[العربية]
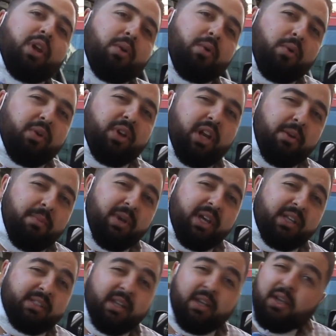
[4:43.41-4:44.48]
لنا كورونا
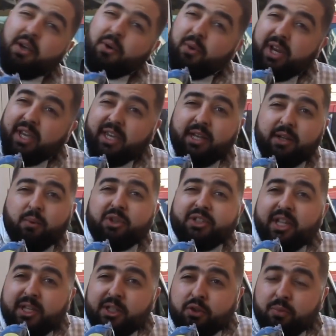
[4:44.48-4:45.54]
للبلاد ولكن
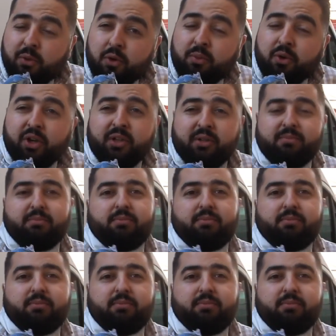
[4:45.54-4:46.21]
واش هاد ليسيومي رومورك